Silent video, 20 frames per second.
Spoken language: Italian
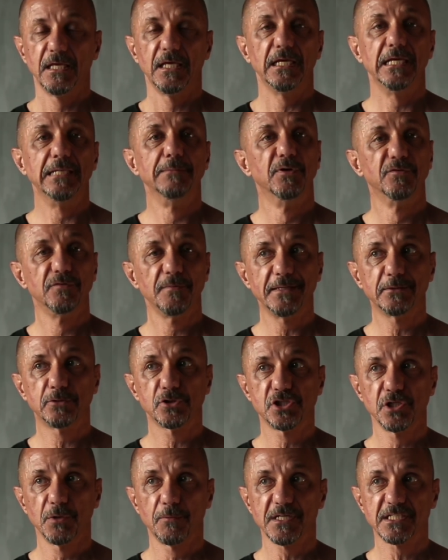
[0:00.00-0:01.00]
Il Movimento
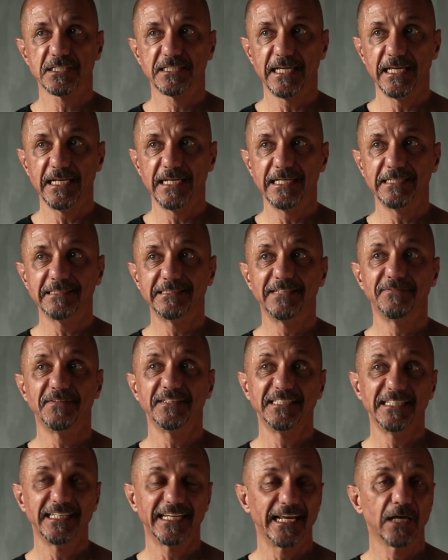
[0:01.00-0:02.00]
5 Stelle deve
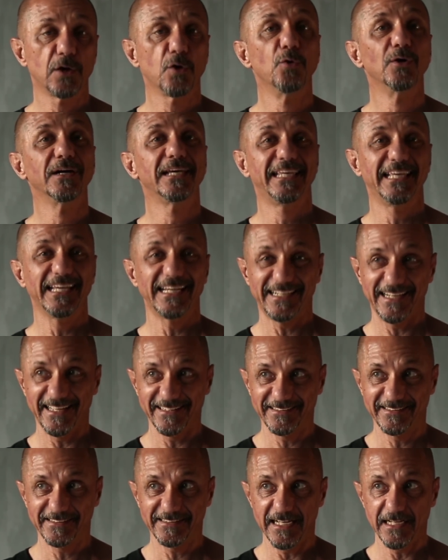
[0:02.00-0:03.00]
dire con
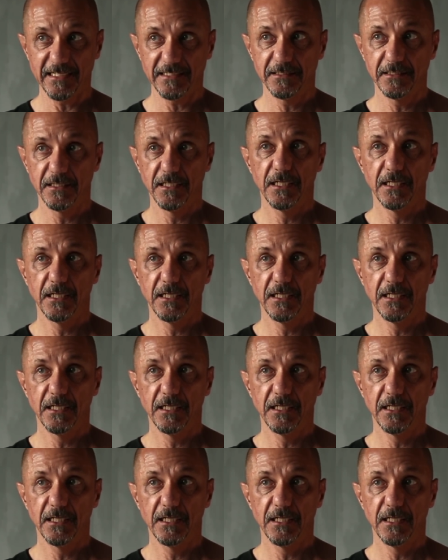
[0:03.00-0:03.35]
chiarezza